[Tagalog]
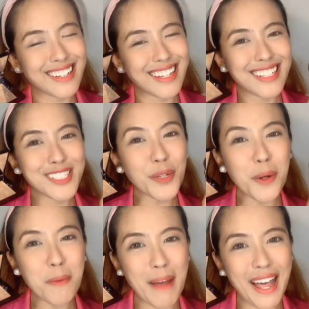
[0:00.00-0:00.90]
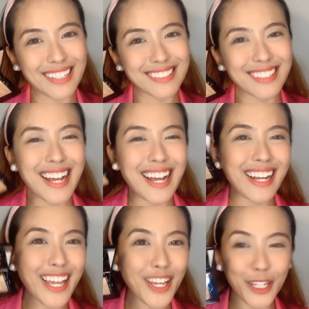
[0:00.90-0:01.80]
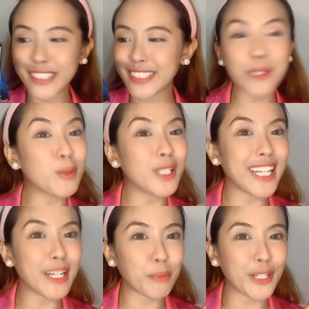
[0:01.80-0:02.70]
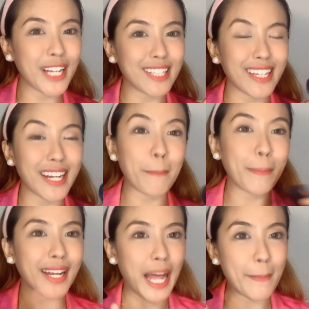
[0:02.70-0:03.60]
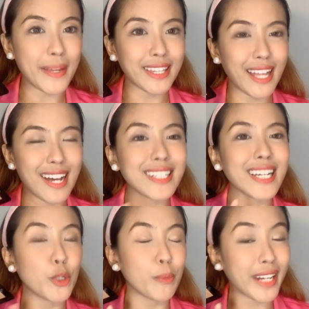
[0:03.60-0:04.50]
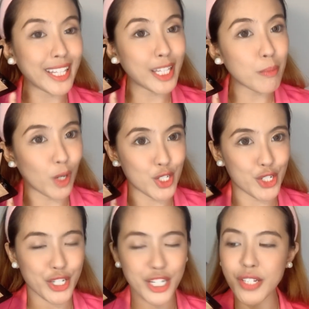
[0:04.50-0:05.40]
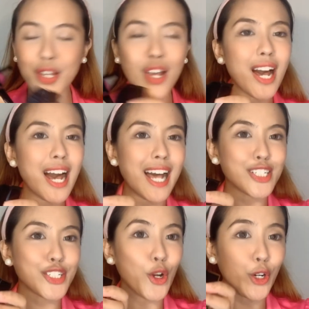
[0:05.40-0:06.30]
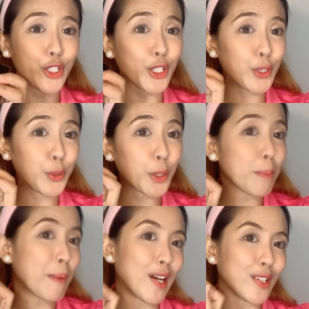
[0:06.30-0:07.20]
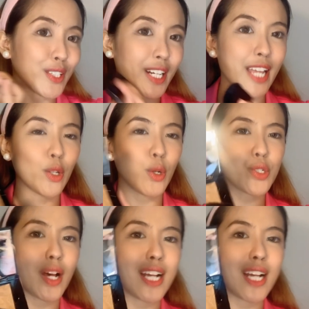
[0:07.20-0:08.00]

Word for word: So we're back. Ngayon, sisimulan na po natin ang paggamit ng illuminating bronzers as your contour powder and also as